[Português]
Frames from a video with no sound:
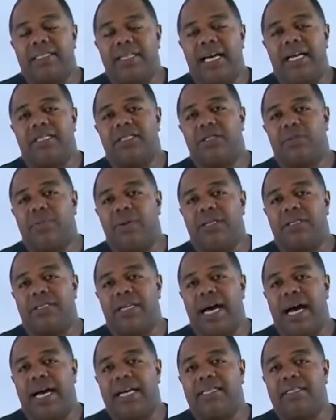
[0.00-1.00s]
leis
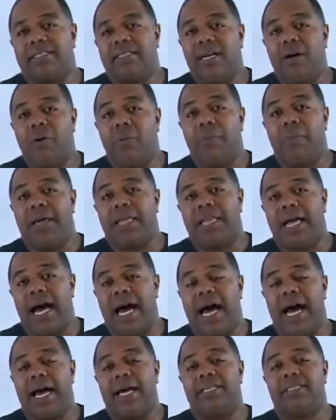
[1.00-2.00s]
especiais não
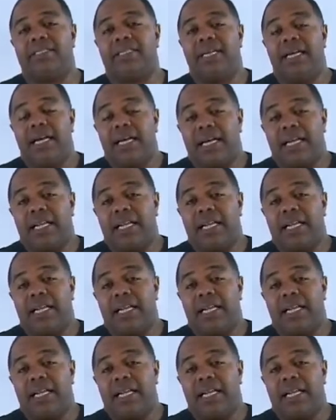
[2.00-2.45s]
penais,